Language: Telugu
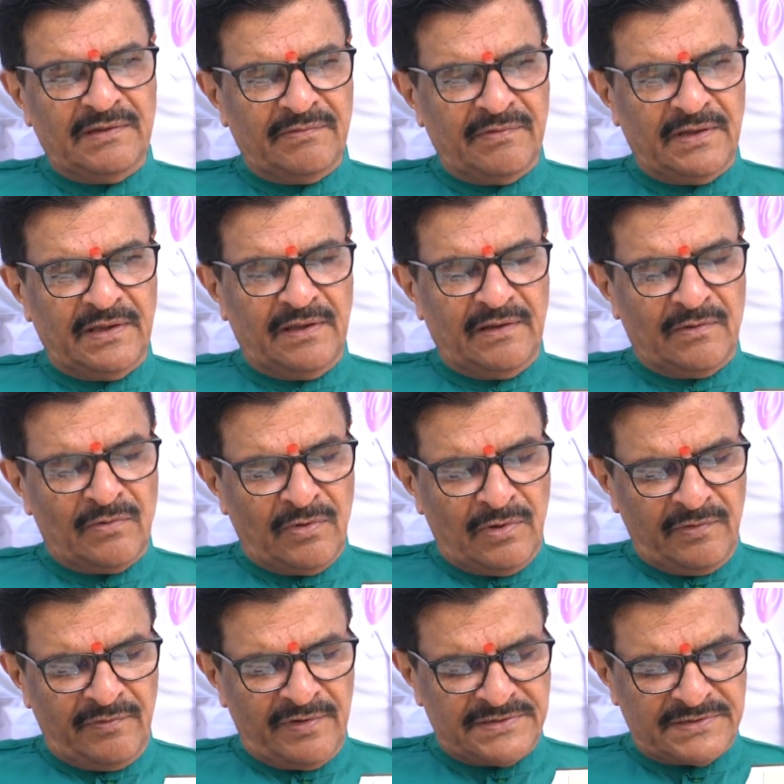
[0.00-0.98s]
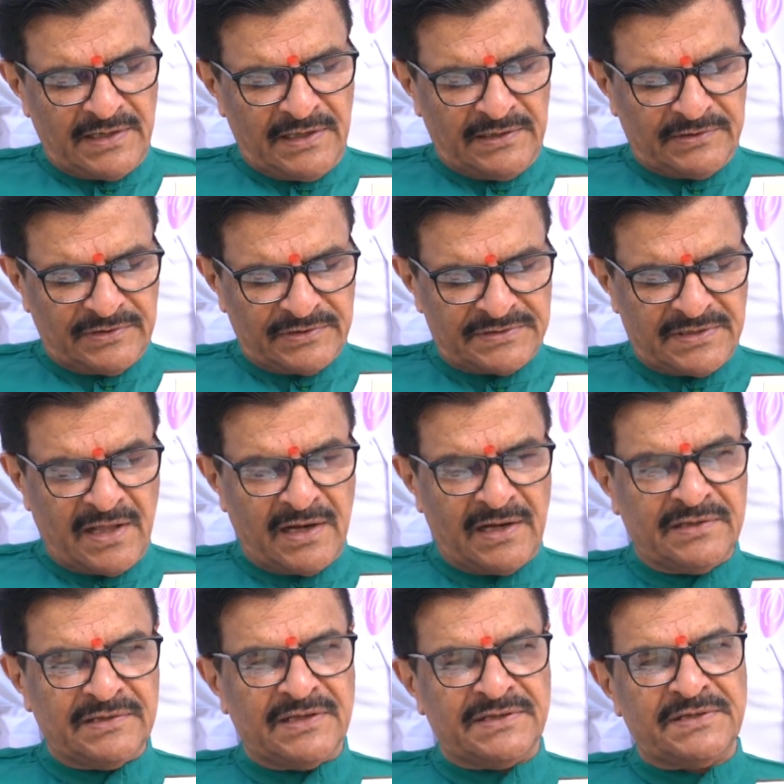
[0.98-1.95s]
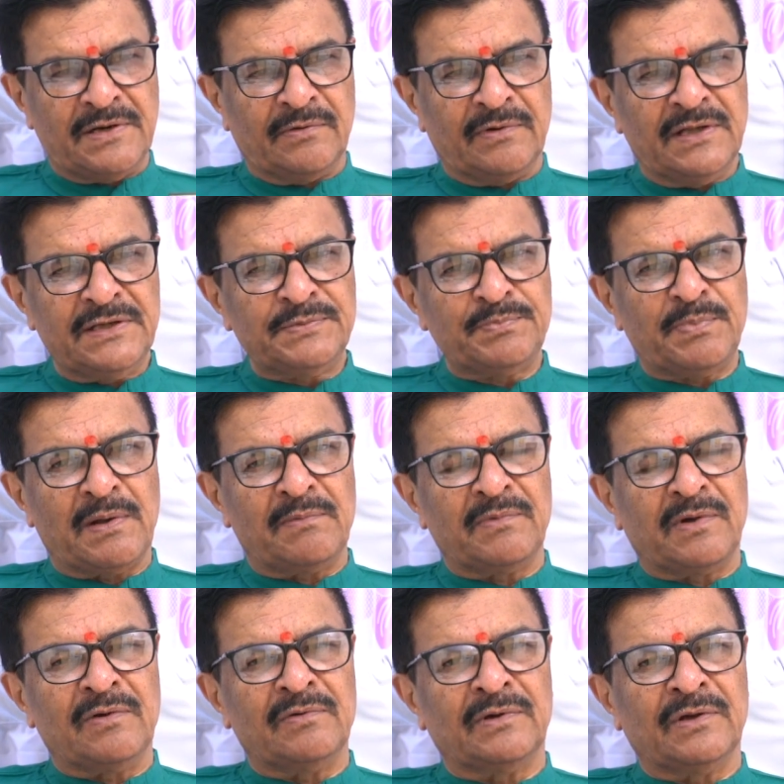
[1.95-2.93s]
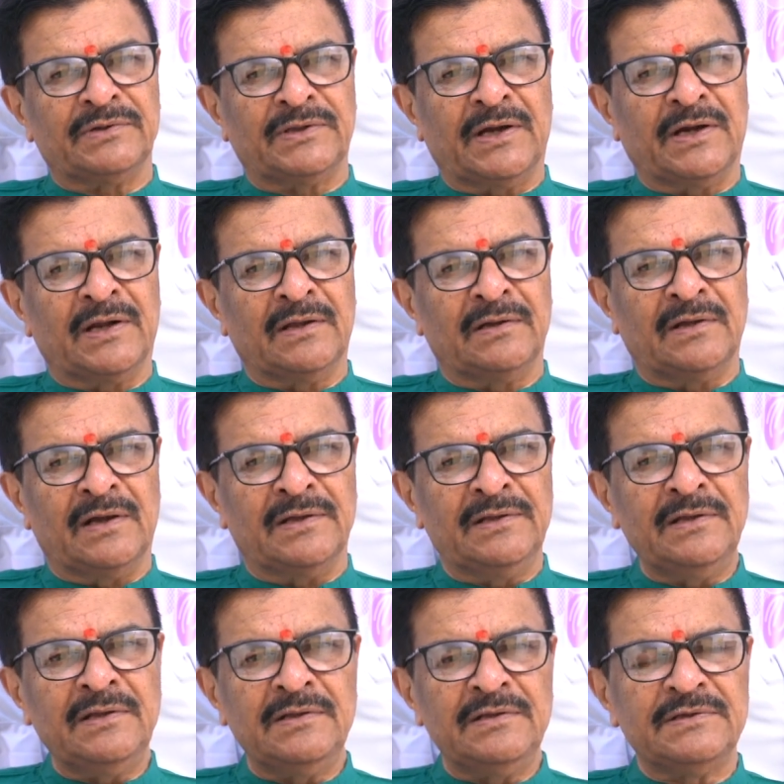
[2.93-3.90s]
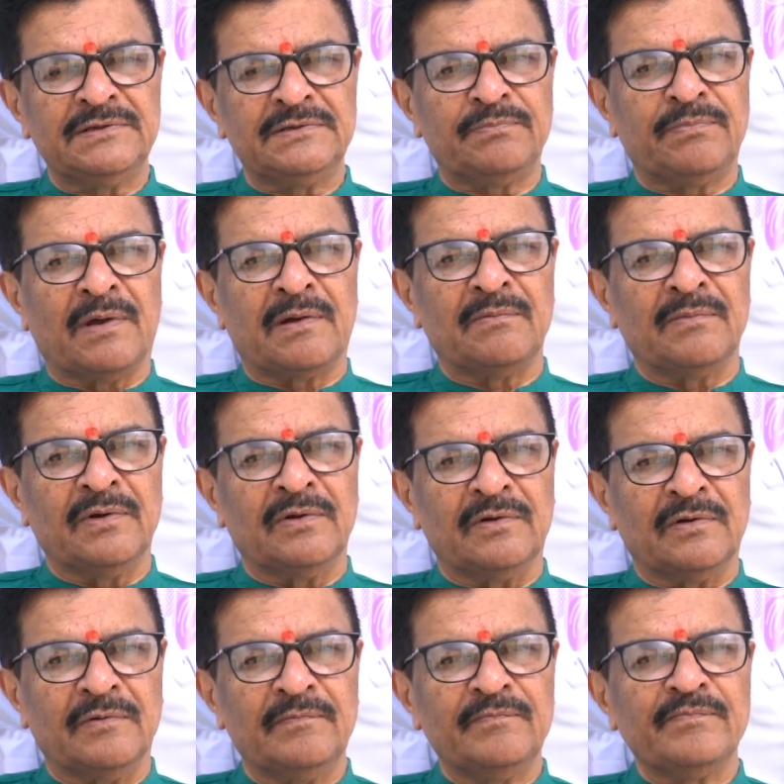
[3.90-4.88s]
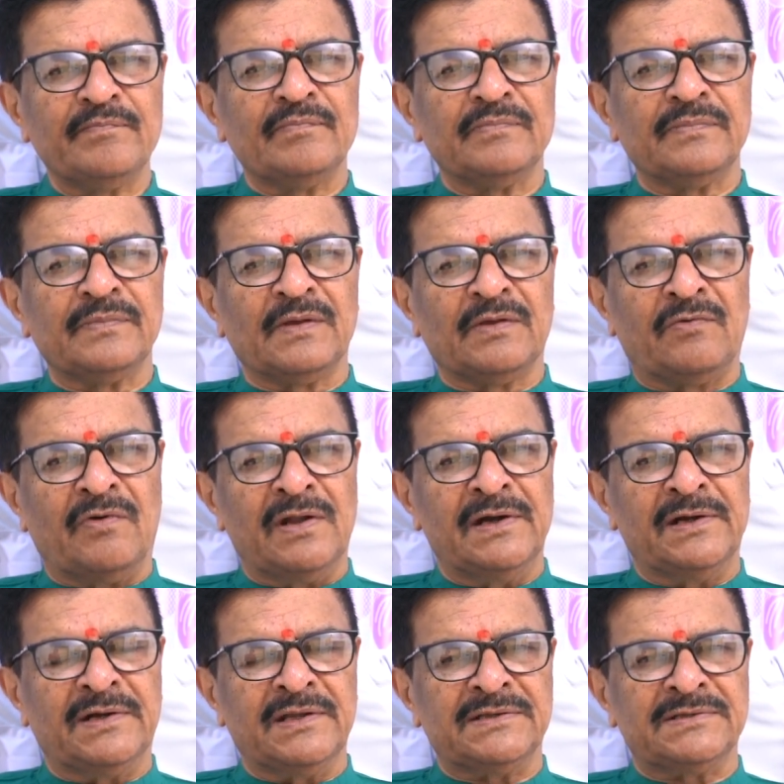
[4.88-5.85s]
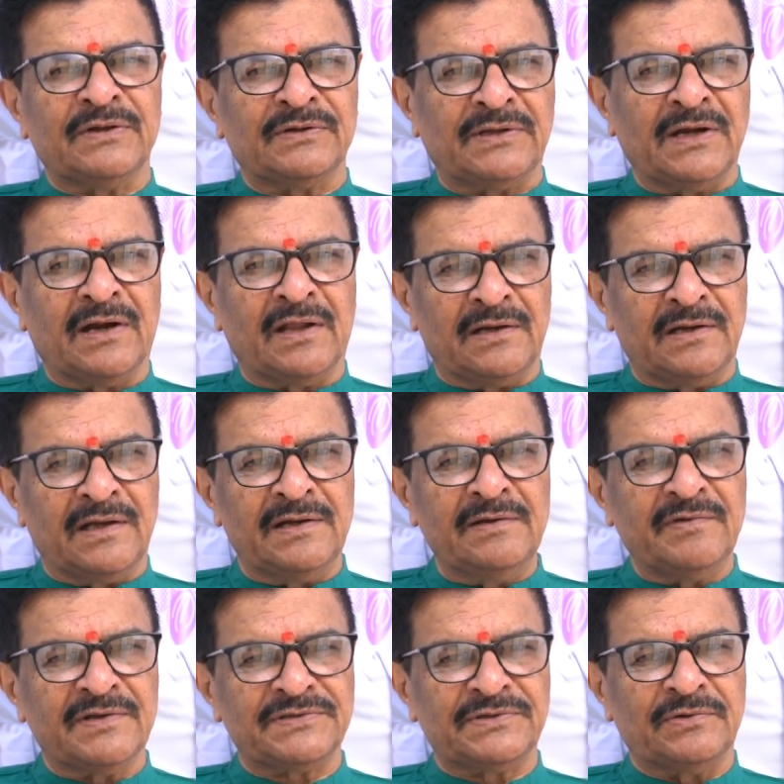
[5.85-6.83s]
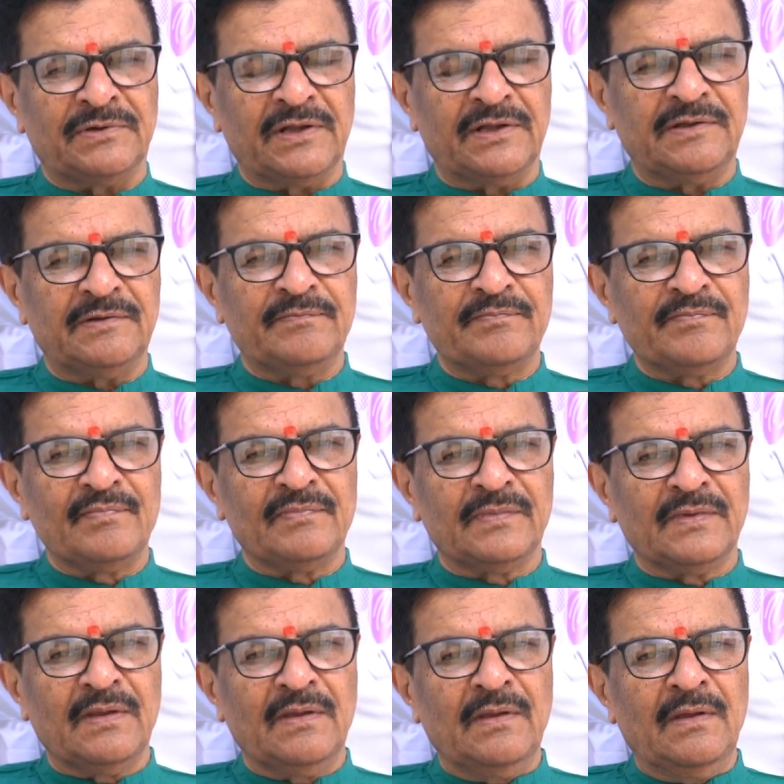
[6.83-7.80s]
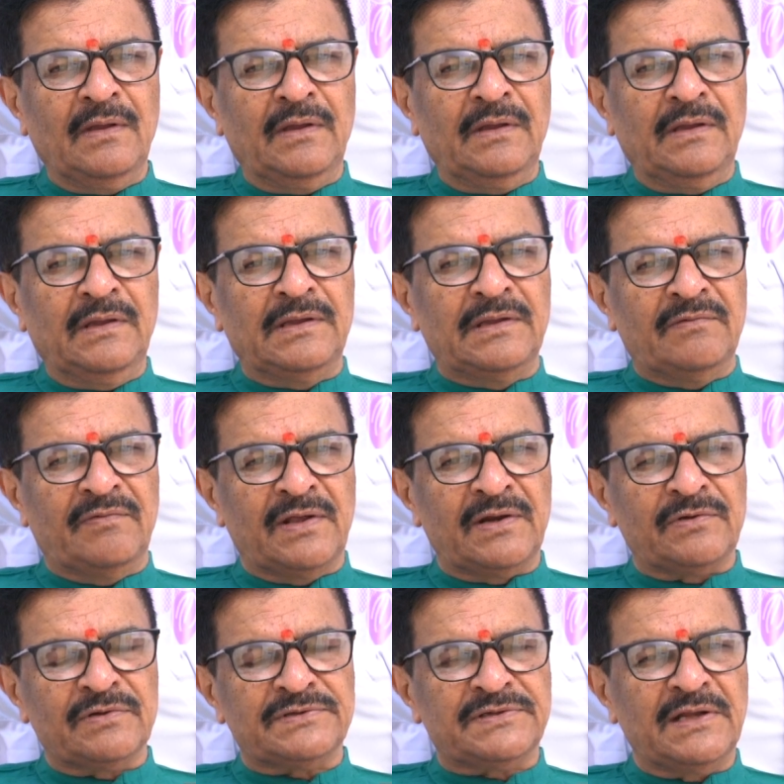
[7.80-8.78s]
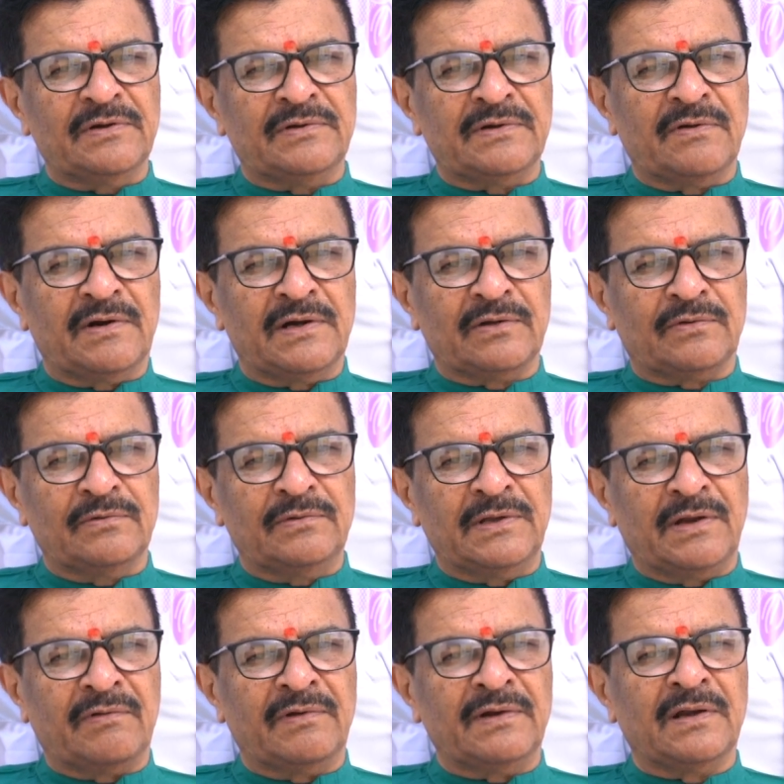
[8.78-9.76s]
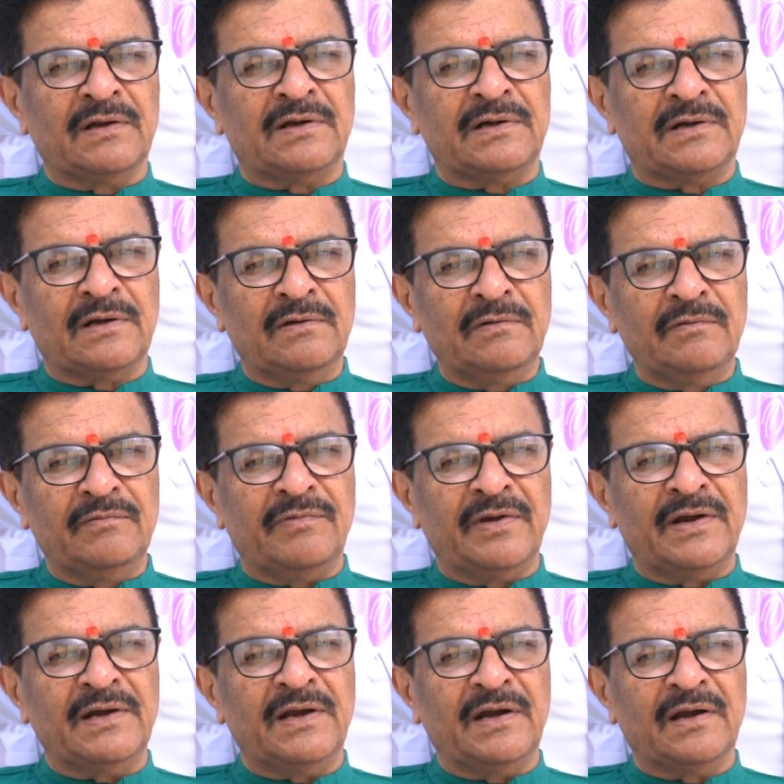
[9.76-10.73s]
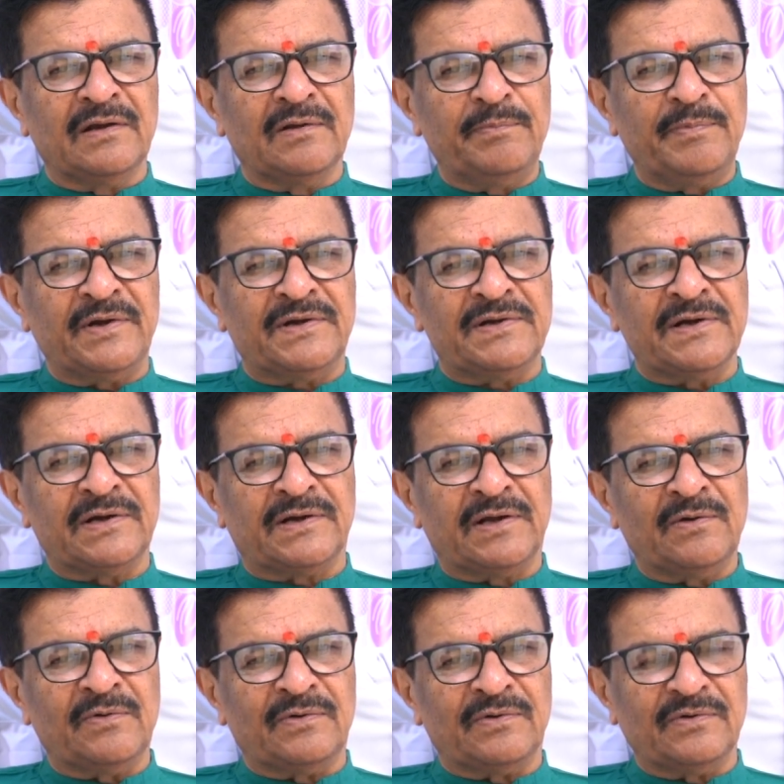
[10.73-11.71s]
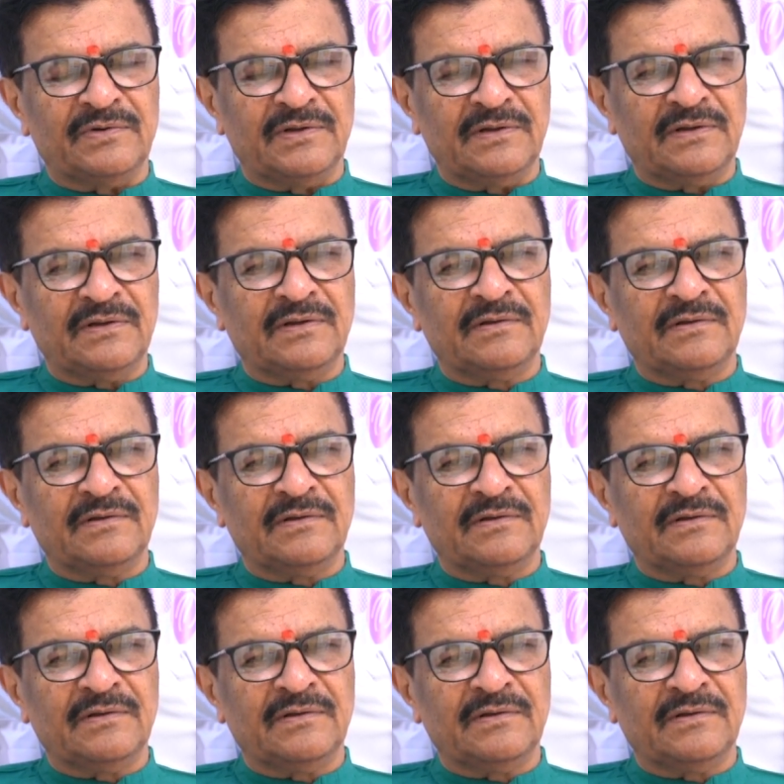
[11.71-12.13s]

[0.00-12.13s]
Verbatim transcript: ఇవి గోరువెచ్చని నీళ్ళతో స్నానం చేసినా కూడా స్పర్మ్ కౌంట్లో తేడాలు కానీ స్పర్మ్లో క్వాలిటీస్లో తేడాలు కానీ వస్తుంటాయి ఈ వెరకోసీలు ఉన్న వాళ్ళకు ఇరవై నాలుగు గంటలు వేడి నీళ్ళల్లో పెట్టినట్టే ఉంటుంది